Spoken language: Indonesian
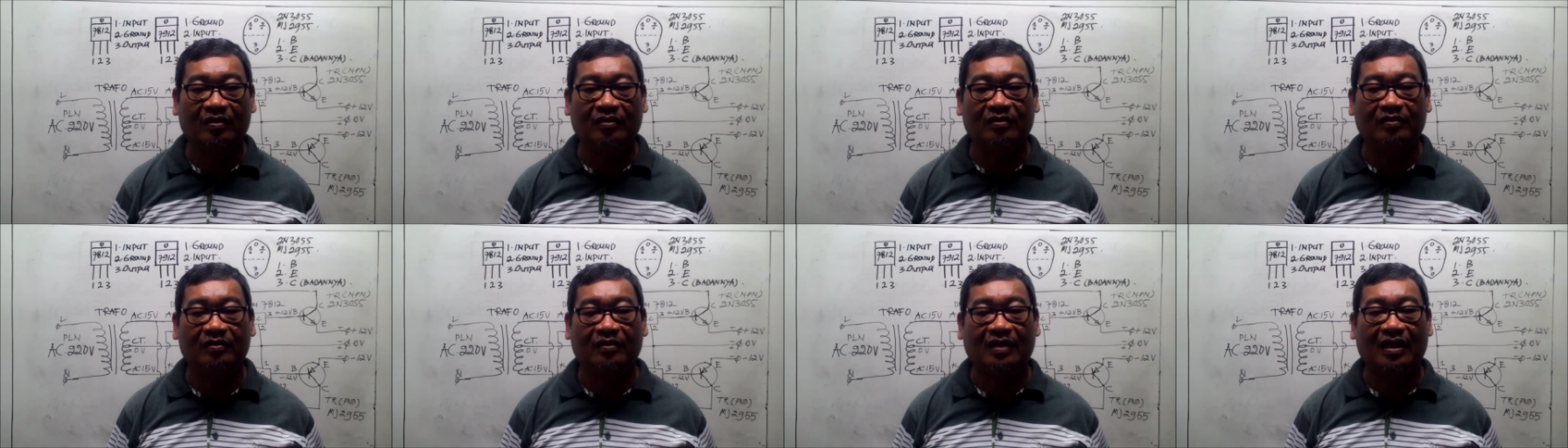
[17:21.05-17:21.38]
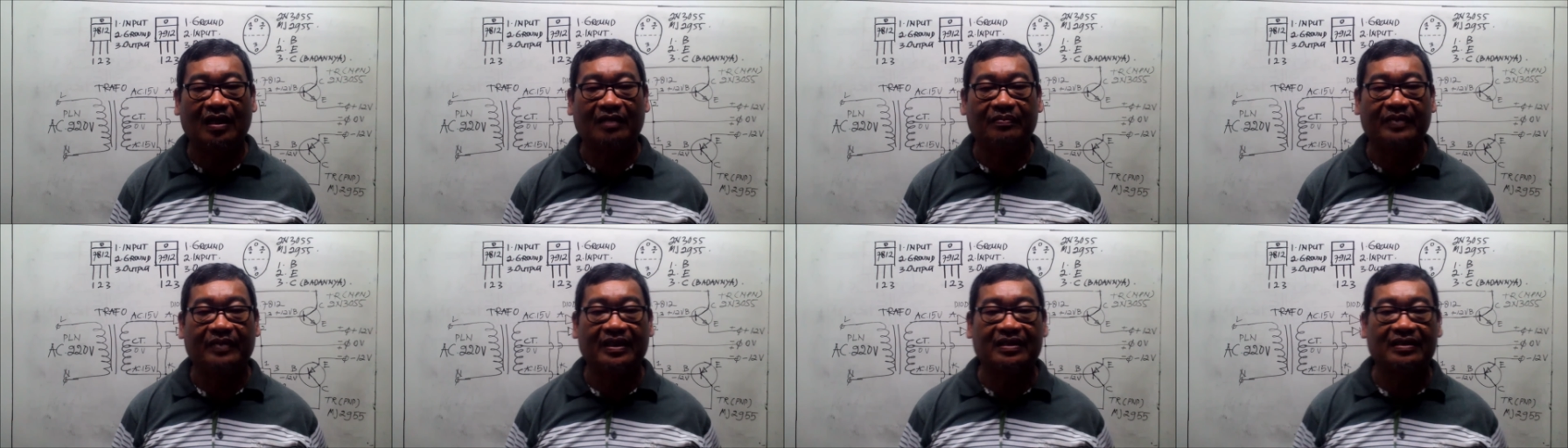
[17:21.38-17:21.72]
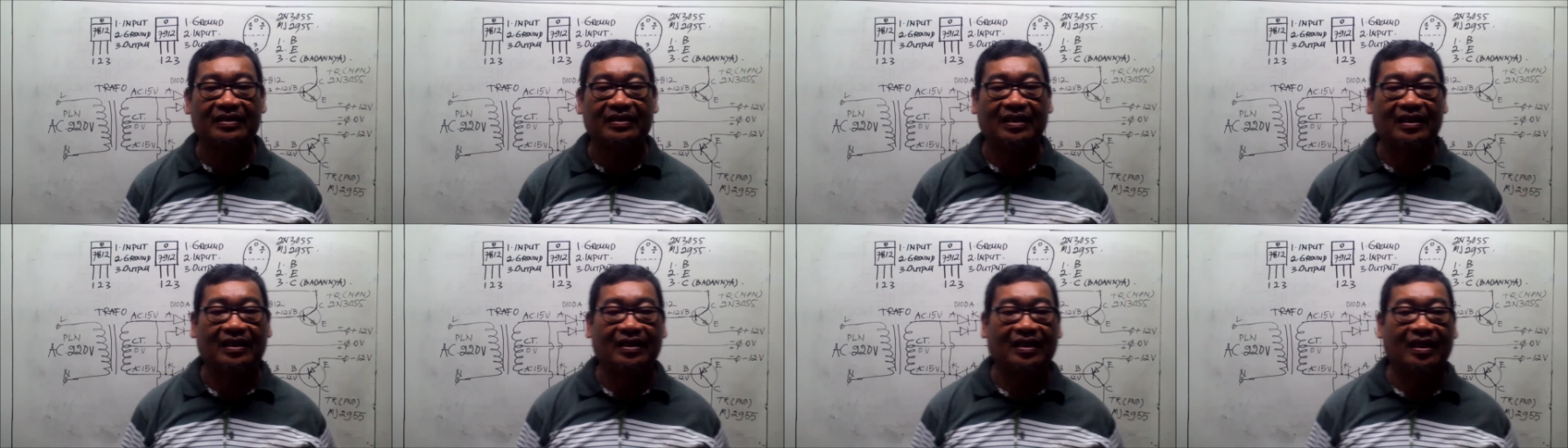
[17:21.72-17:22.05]
untuk HP
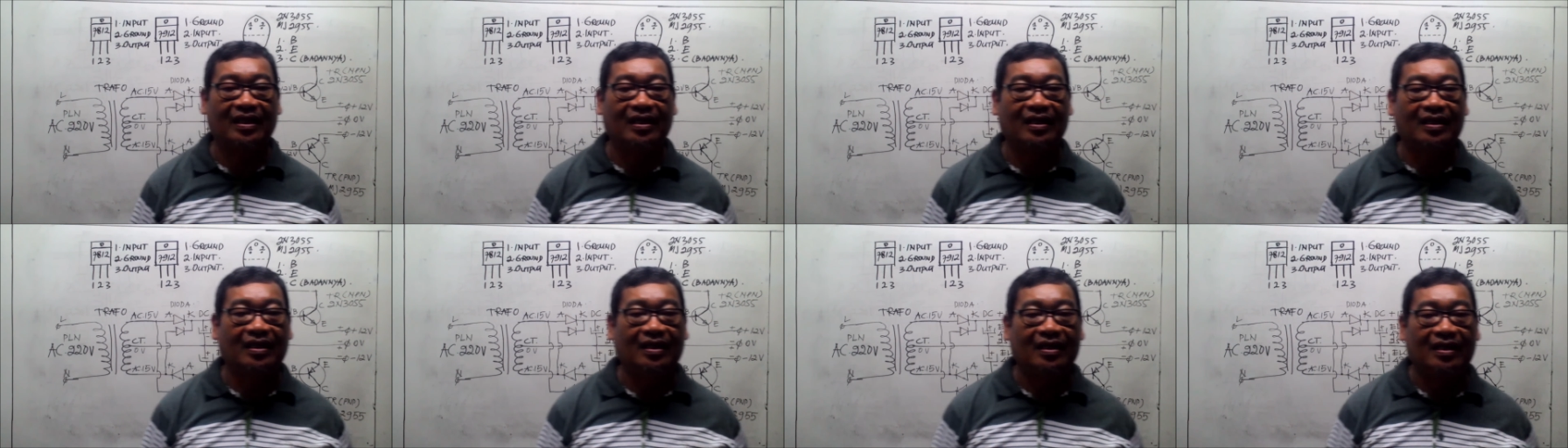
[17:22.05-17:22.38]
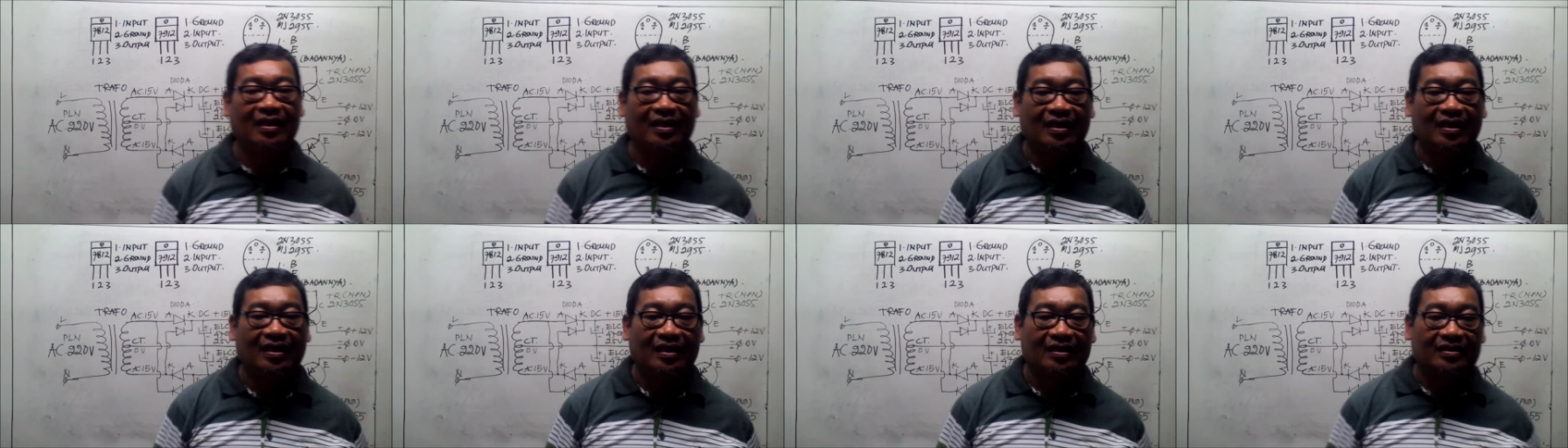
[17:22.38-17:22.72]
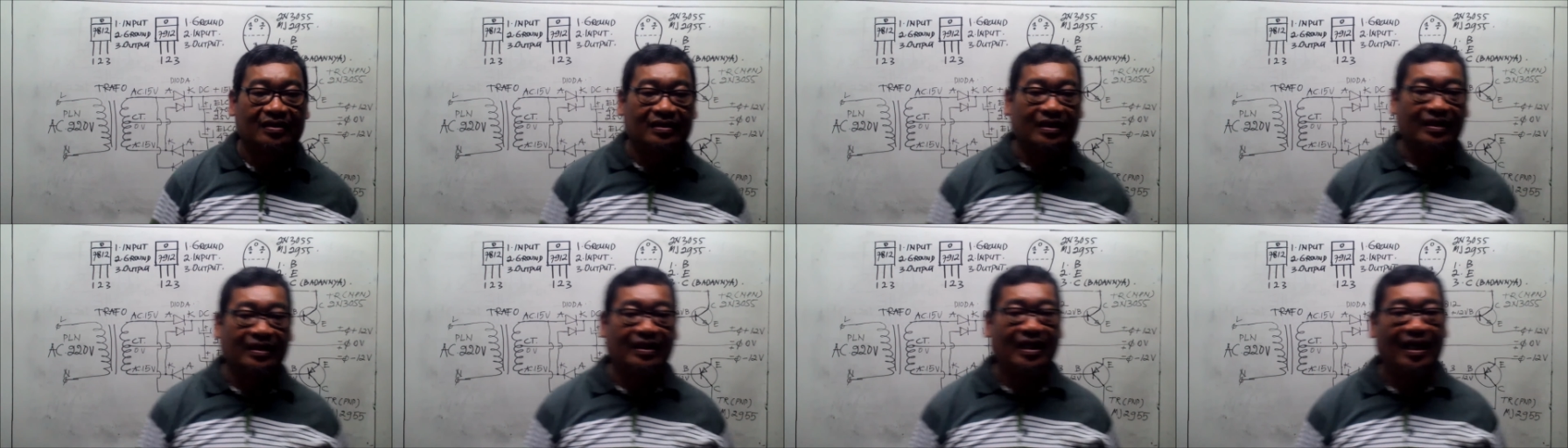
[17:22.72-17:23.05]
saya.
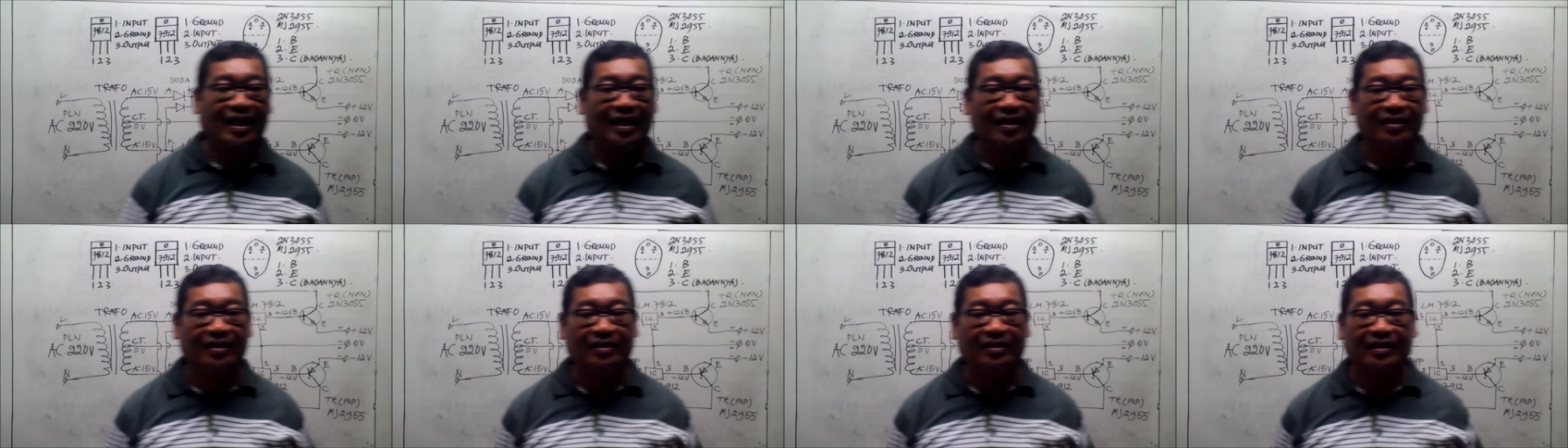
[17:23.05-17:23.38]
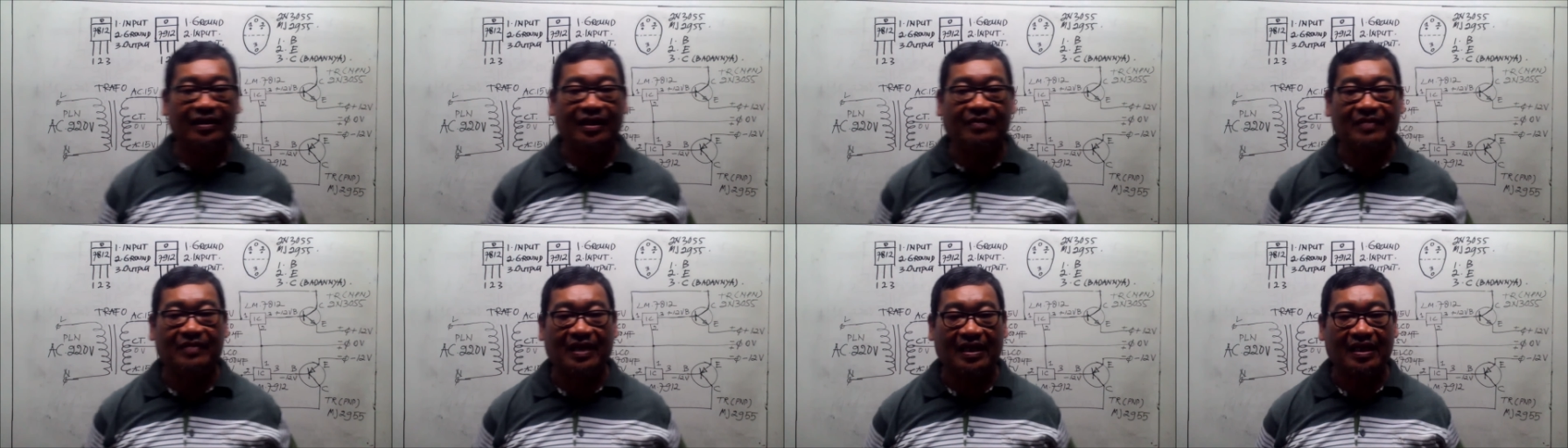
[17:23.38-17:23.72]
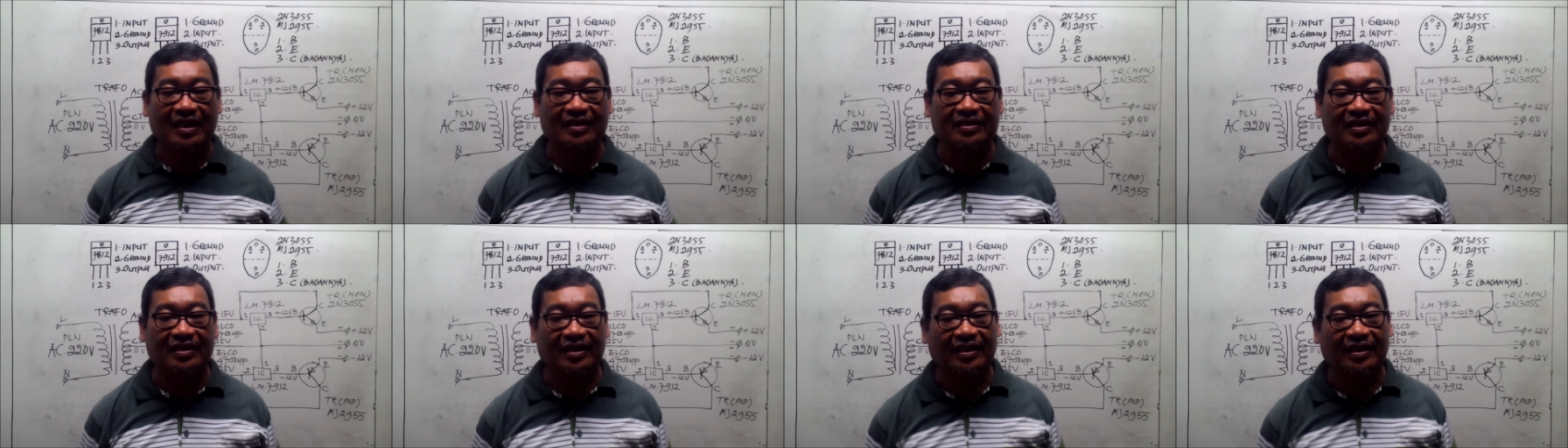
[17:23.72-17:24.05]
Sekian, terima
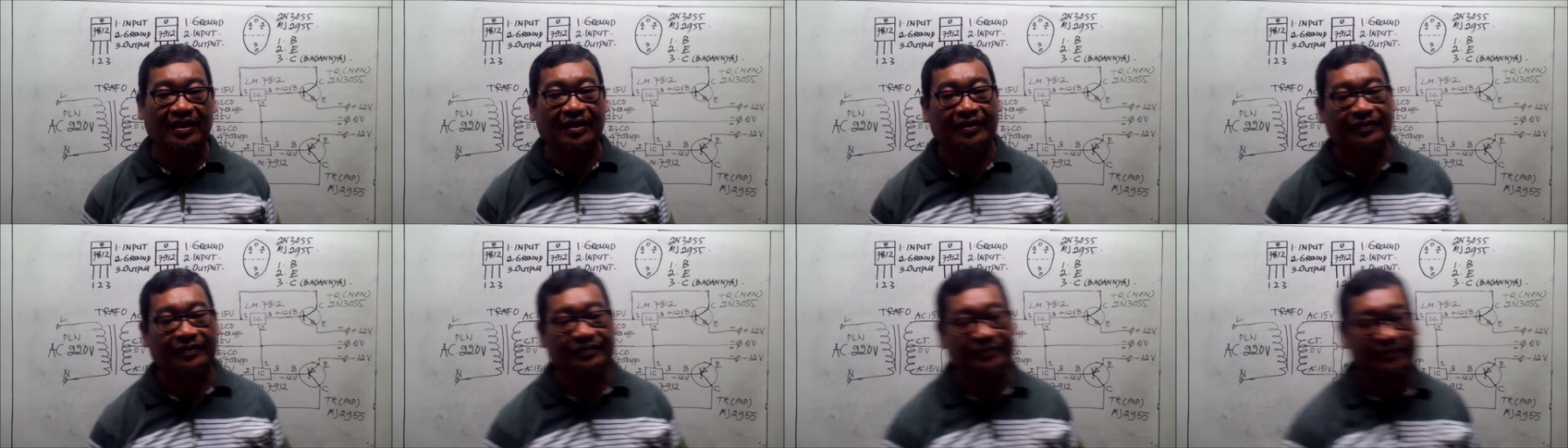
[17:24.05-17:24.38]
kasih.